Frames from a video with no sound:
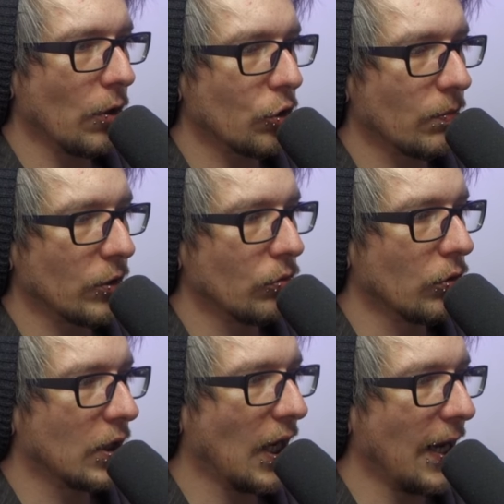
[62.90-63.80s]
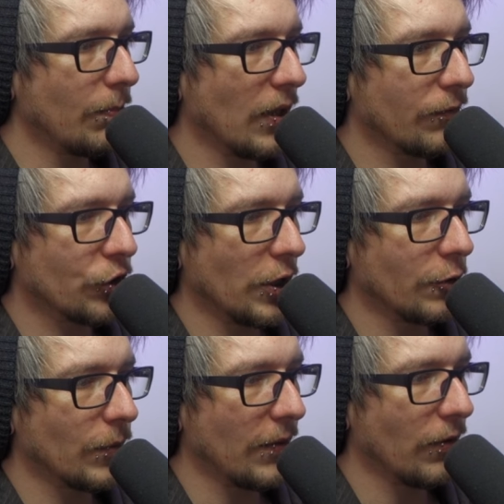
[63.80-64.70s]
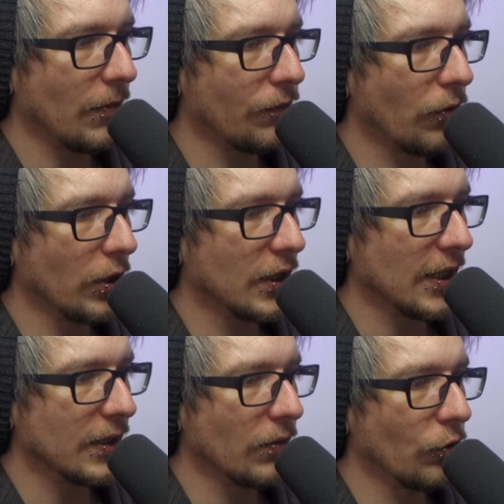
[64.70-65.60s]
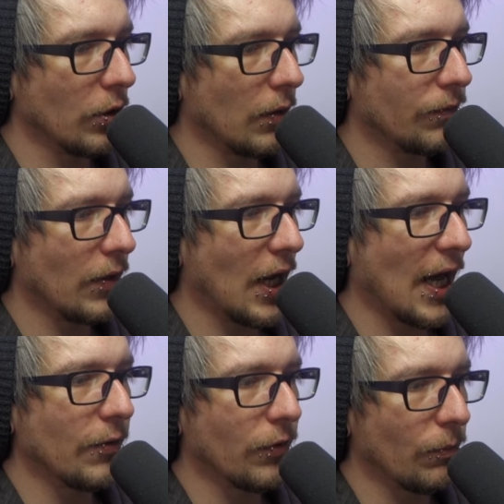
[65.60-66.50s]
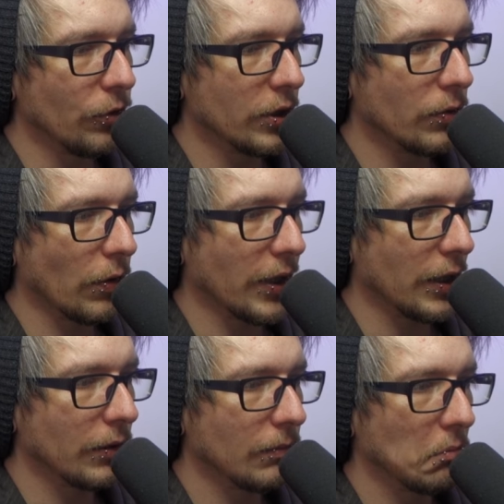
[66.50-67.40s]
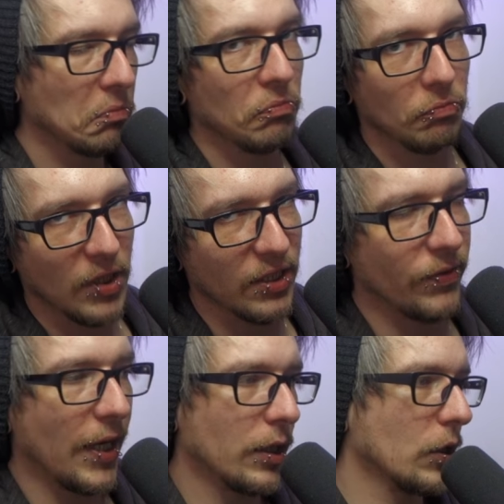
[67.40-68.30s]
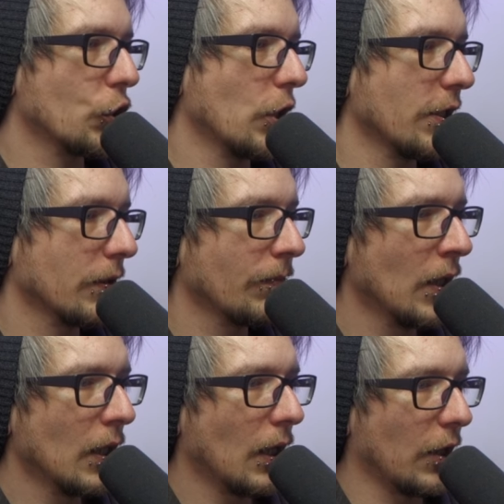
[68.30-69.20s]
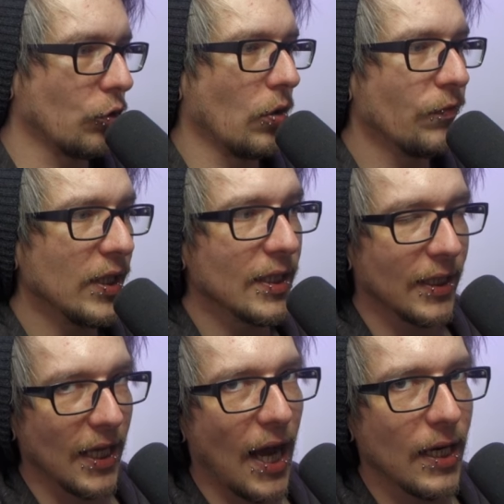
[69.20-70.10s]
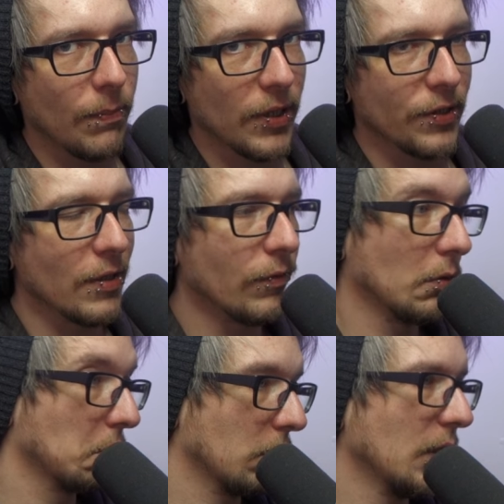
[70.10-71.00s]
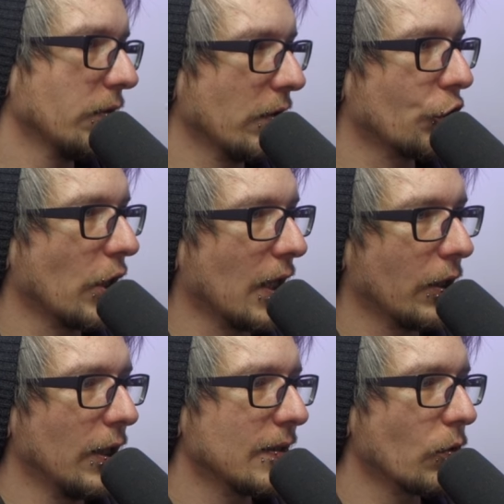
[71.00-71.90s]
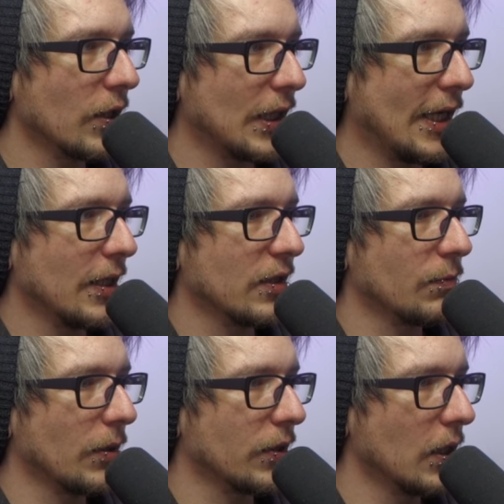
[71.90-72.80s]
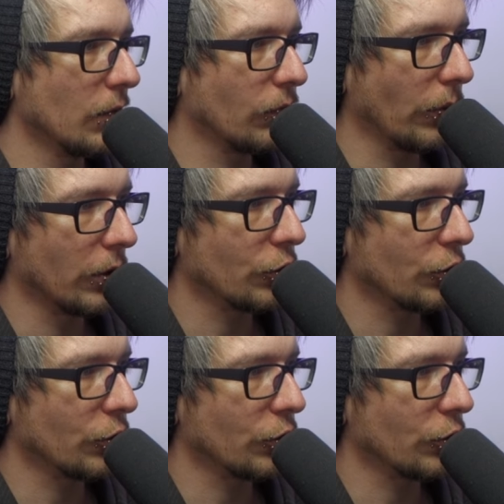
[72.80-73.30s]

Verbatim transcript: braucht zum Beispiel nur einen kleinen Buff. Stellt euch einfach mal vor, das hier würde auf alle Verbündeten noch gehen. Das wäre echt nicht schlecht. Also wie eine Triana-Passive. Das wäre stark. Kann sogar sein, dass das passiert, früher